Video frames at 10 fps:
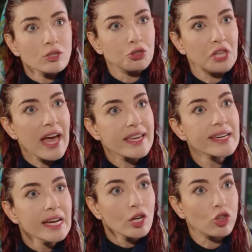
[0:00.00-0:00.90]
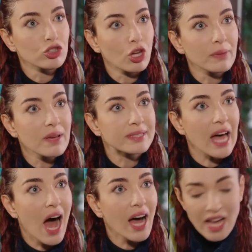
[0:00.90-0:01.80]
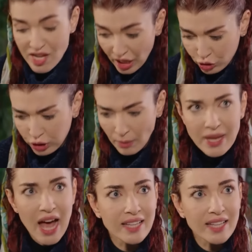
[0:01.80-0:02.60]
Kuzey, dondum diyeyim sağa. Yak şu sobayı